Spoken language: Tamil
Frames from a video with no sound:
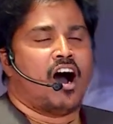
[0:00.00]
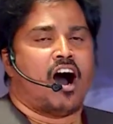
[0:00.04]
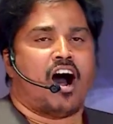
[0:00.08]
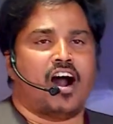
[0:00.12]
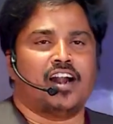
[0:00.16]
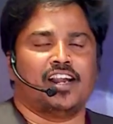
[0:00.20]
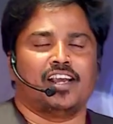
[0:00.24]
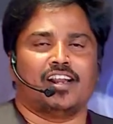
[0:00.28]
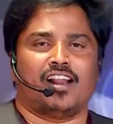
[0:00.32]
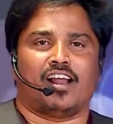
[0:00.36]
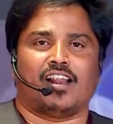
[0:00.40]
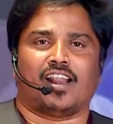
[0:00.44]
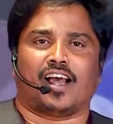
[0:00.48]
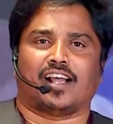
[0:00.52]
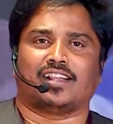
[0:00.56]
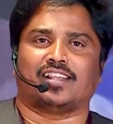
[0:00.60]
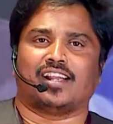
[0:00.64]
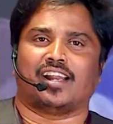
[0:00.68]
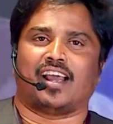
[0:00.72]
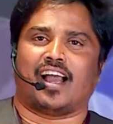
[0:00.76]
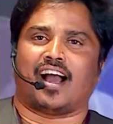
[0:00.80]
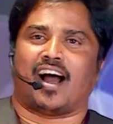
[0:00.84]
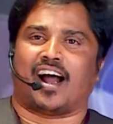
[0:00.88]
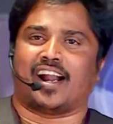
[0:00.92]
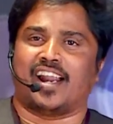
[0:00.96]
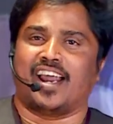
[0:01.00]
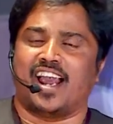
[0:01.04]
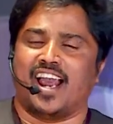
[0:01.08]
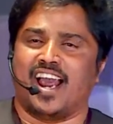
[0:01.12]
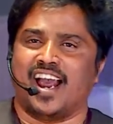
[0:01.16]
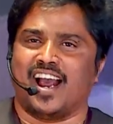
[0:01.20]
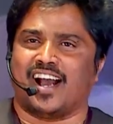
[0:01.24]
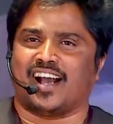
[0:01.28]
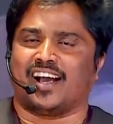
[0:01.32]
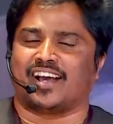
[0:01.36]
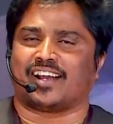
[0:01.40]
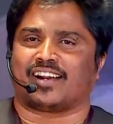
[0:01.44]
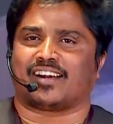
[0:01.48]
ஆனால் அதில்
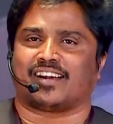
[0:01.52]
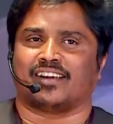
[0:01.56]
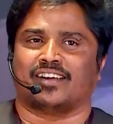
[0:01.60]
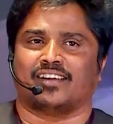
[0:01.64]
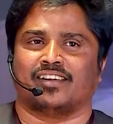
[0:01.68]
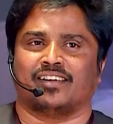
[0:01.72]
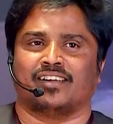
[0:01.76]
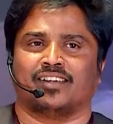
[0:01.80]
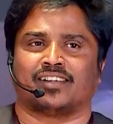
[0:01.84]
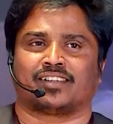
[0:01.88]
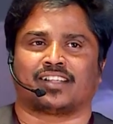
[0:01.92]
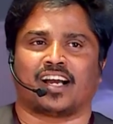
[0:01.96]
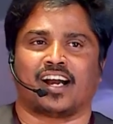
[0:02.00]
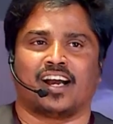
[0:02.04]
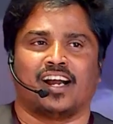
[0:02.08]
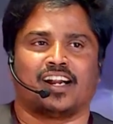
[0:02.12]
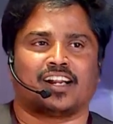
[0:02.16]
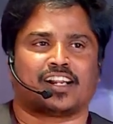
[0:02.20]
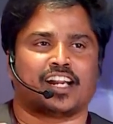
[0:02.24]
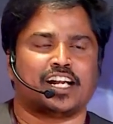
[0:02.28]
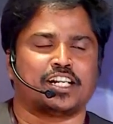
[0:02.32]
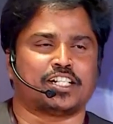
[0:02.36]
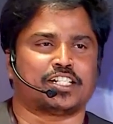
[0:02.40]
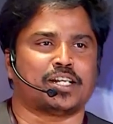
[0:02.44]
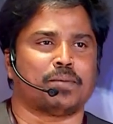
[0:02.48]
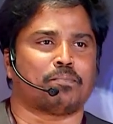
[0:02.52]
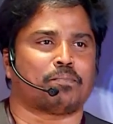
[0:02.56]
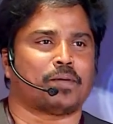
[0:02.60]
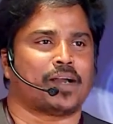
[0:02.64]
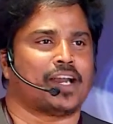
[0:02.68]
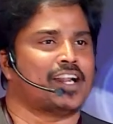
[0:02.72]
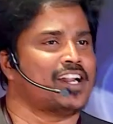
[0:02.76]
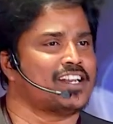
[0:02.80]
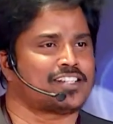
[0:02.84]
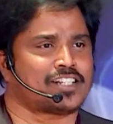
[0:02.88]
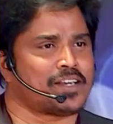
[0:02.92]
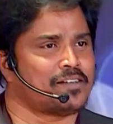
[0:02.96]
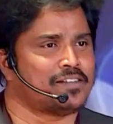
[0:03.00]
அநேகர் தங்கள் ரட்சிப்பை
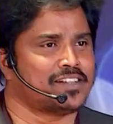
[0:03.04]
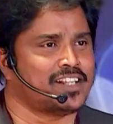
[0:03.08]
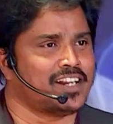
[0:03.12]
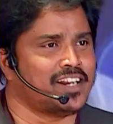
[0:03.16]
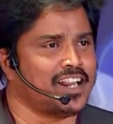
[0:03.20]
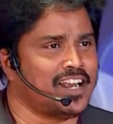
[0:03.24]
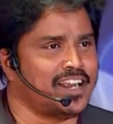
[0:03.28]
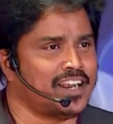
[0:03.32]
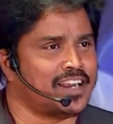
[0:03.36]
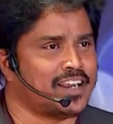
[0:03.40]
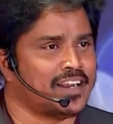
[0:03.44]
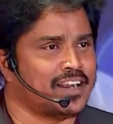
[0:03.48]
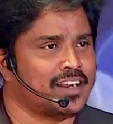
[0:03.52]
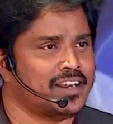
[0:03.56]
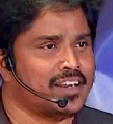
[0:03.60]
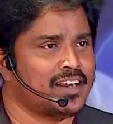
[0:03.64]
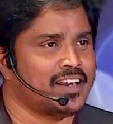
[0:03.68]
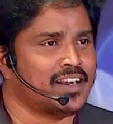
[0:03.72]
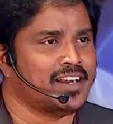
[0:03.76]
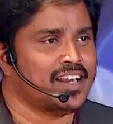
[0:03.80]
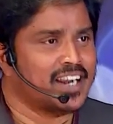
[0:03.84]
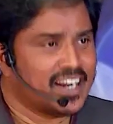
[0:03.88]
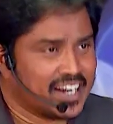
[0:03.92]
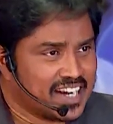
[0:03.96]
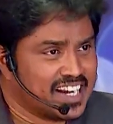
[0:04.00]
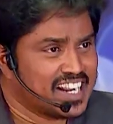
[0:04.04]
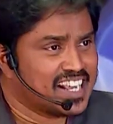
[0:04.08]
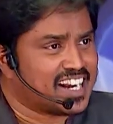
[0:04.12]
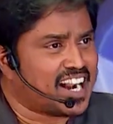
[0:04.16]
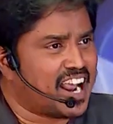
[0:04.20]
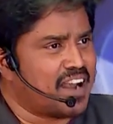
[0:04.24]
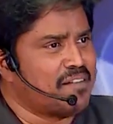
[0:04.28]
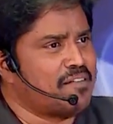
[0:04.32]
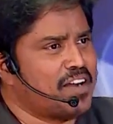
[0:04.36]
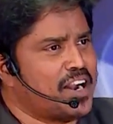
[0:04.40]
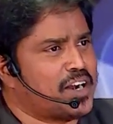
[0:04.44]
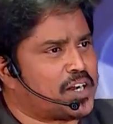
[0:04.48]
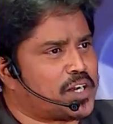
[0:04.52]
என்ன செய்வதில்லை
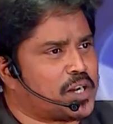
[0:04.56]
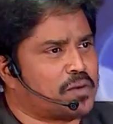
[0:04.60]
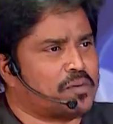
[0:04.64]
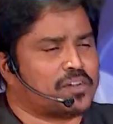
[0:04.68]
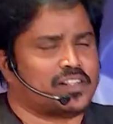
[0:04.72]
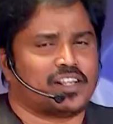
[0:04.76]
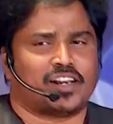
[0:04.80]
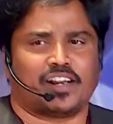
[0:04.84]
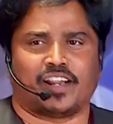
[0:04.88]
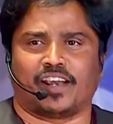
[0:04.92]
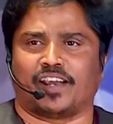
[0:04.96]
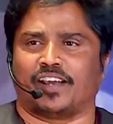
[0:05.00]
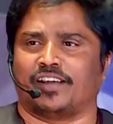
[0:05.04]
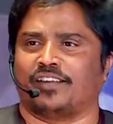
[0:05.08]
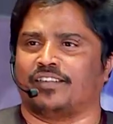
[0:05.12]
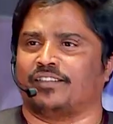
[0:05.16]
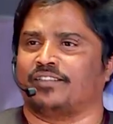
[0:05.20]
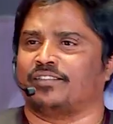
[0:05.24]
நிறைவேற்றுவதில்லை